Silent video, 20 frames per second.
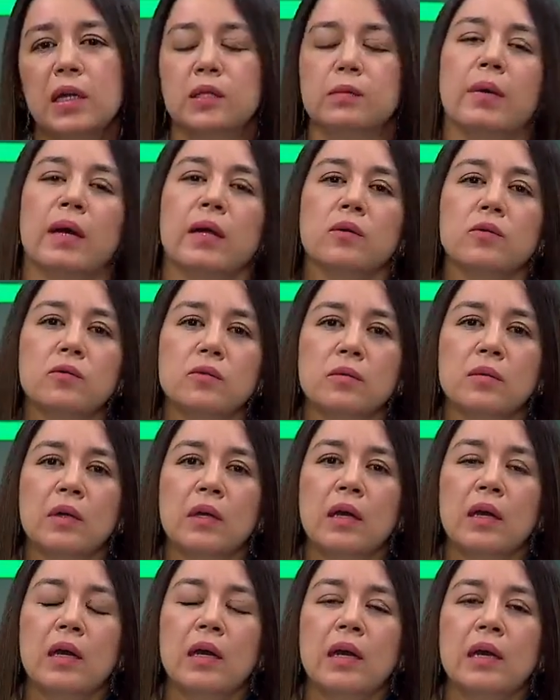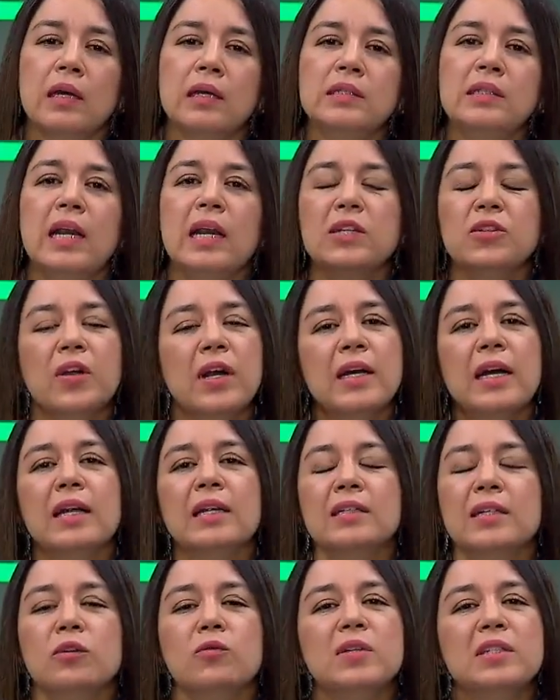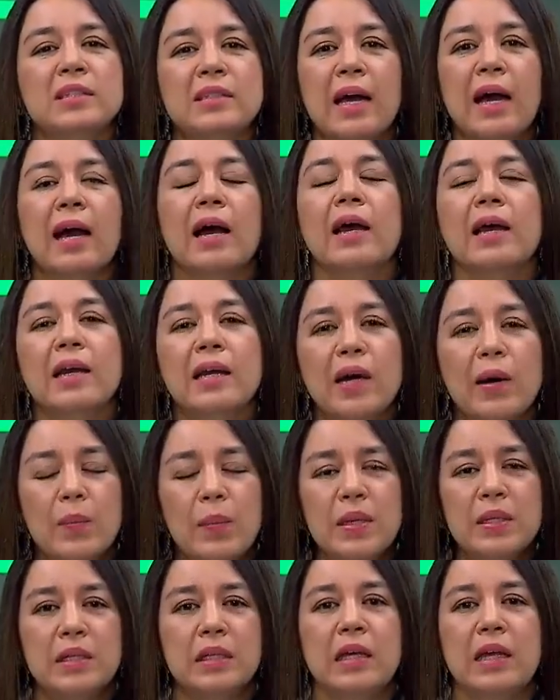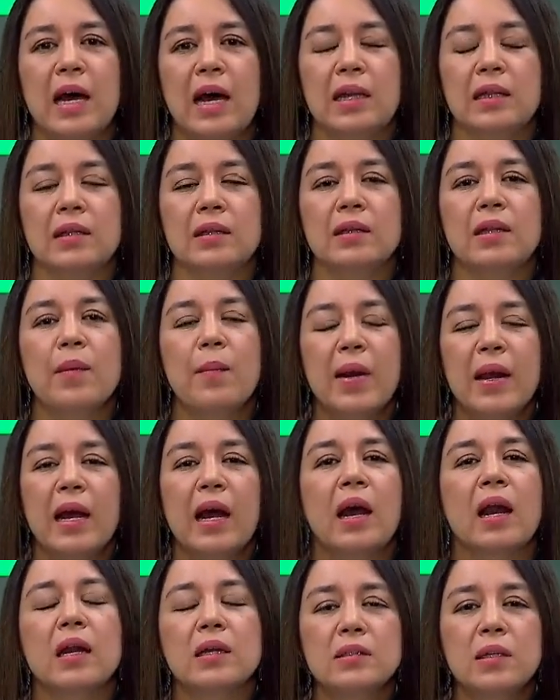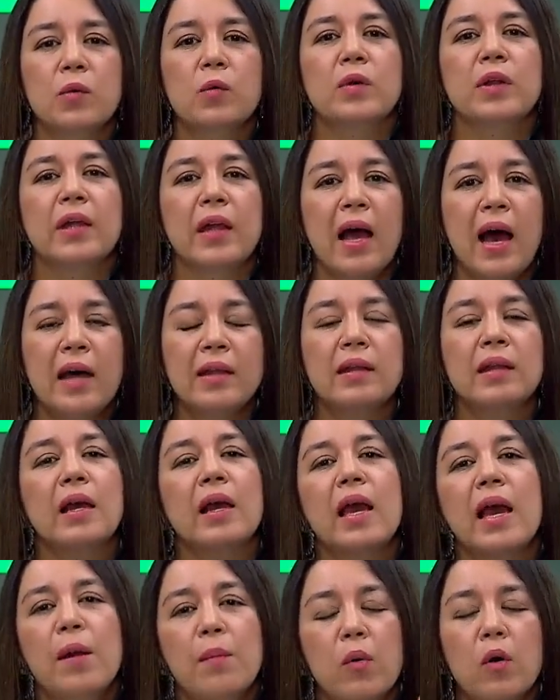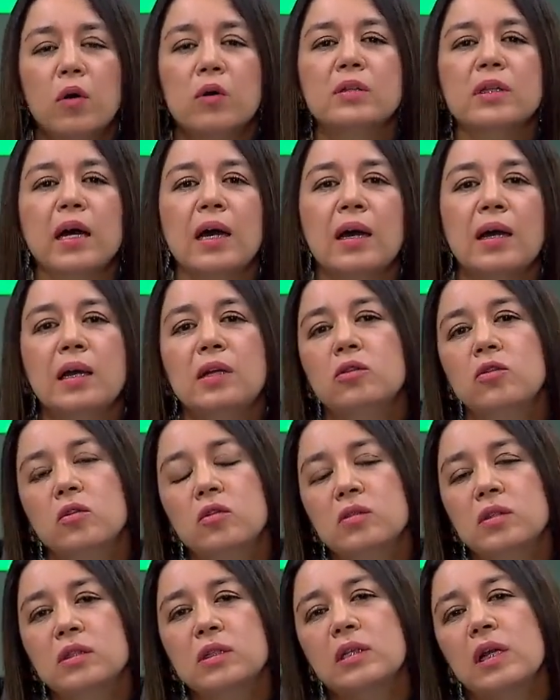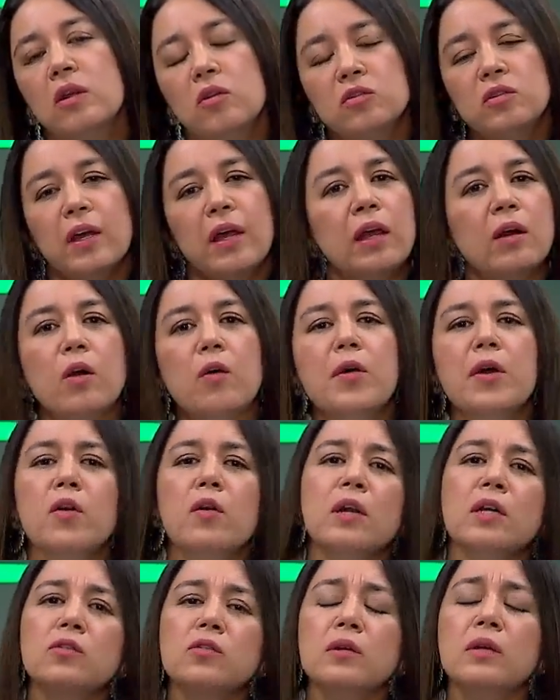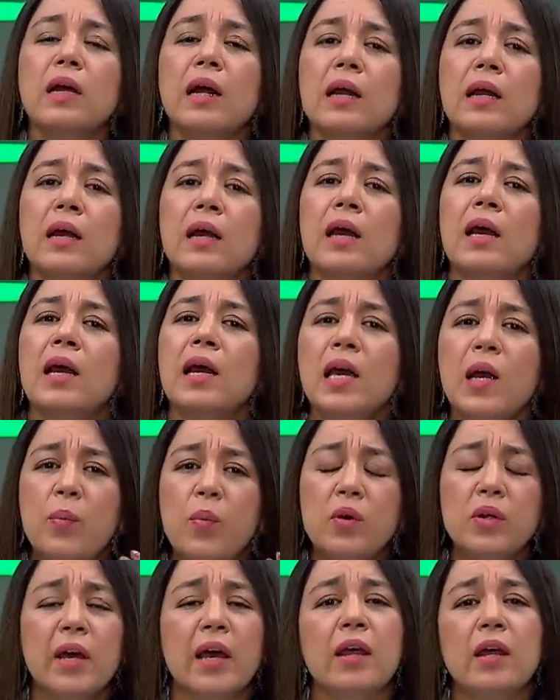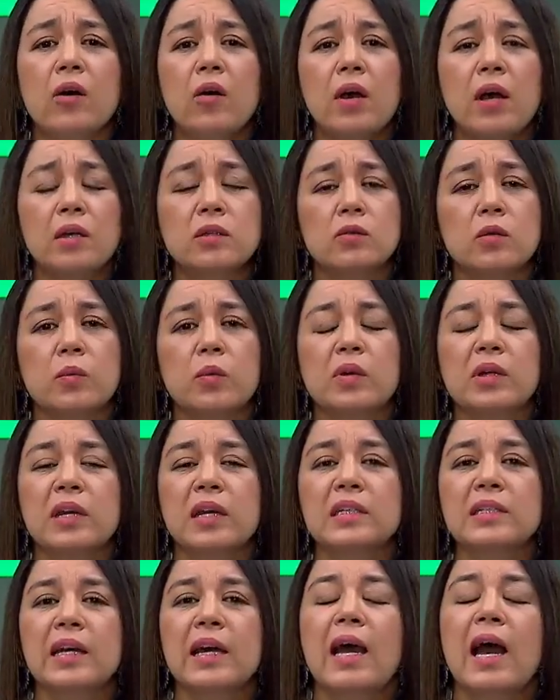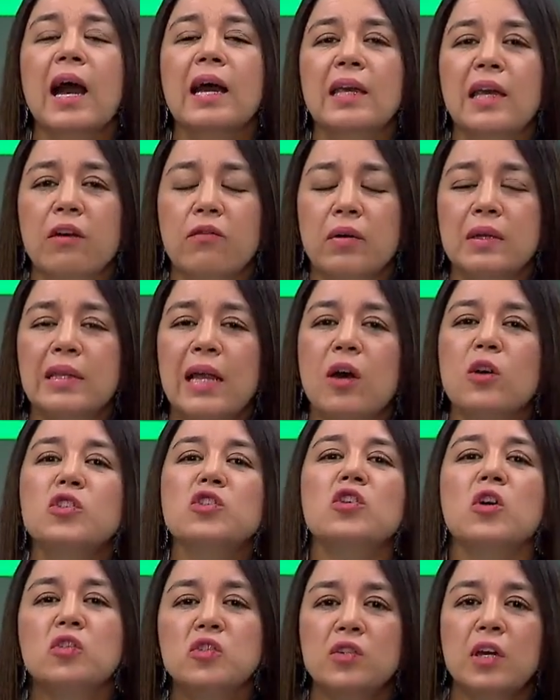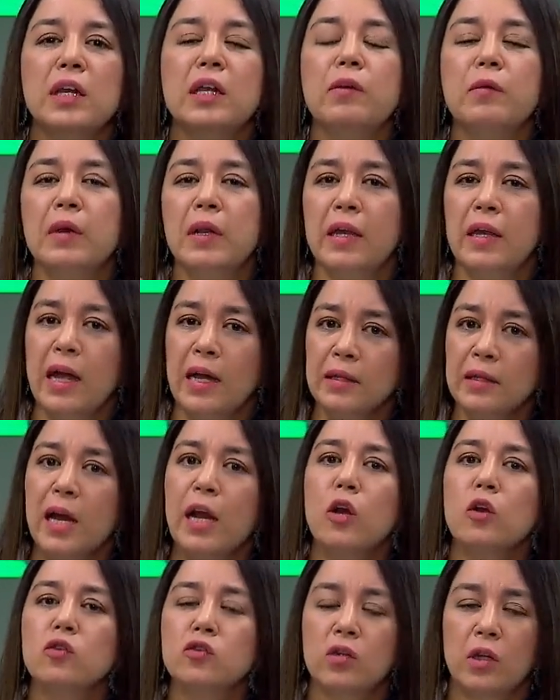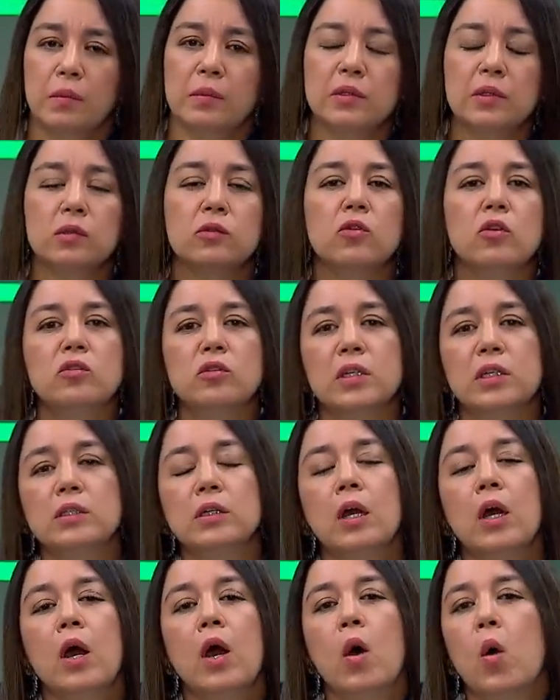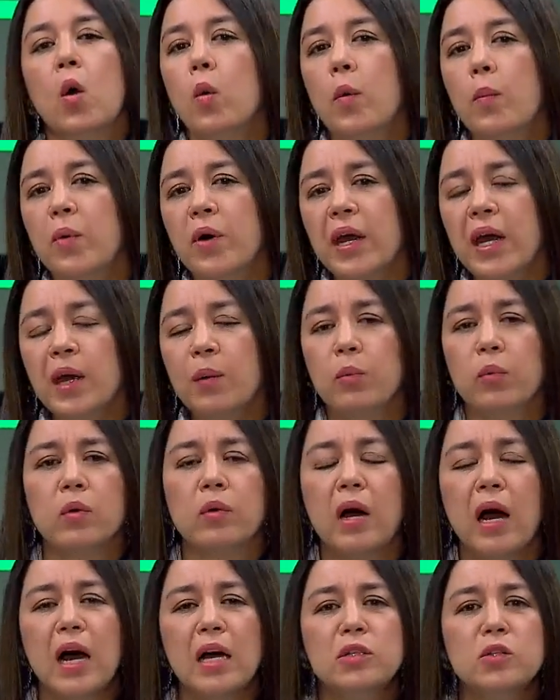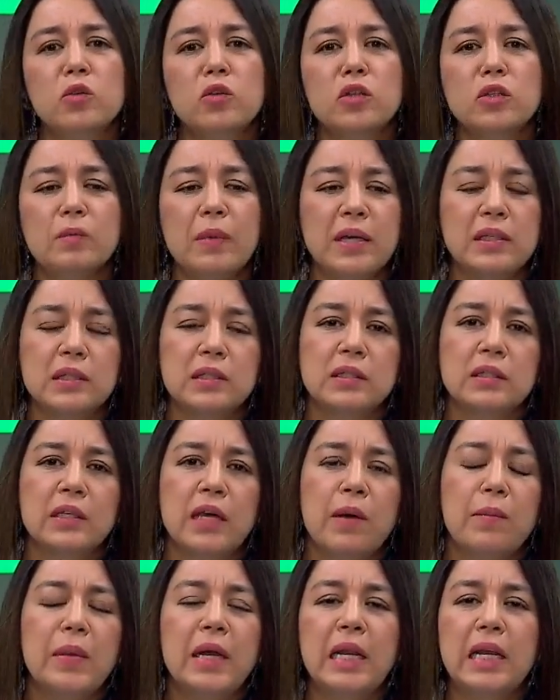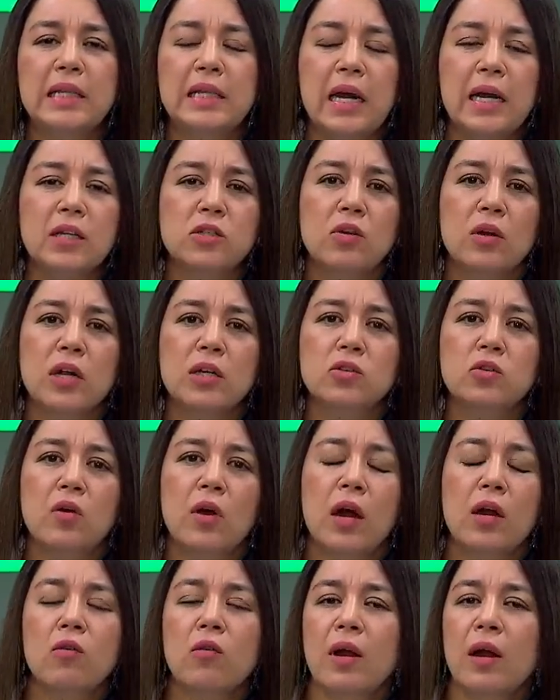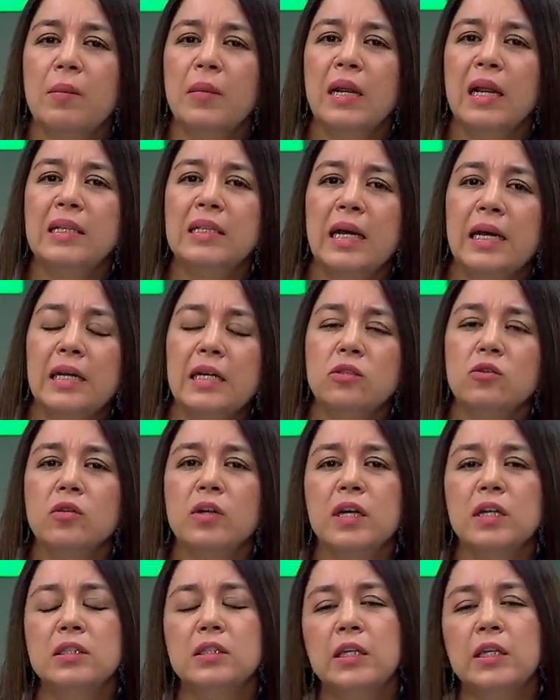las manos. Si la señora alcaldesa no está en capacidad de manejar la seguridad en Bogotá, entonces que lo ceda al gobierno nacional. ¿Y por qué digo esto? Porque es que aquí ha faltado sostenibilidad en los temas. Entonces, por ejemplo, hace unos meses que militarizó la ciudad, no la militarizo, que